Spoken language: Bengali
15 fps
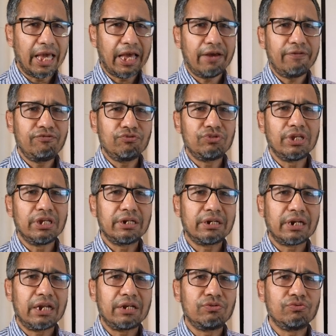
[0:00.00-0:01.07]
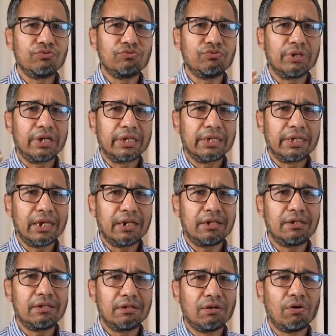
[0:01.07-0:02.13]
আই হ্যাভ টু থিঙ্ক রাইট টু গেট
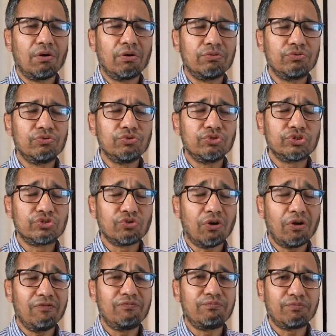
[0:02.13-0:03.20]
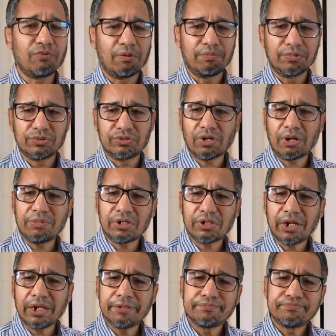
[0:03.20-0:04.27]
অর টু সলভ প্রবলেম সো আমি
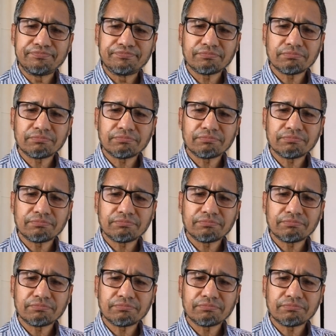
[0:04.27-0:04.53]
আসলে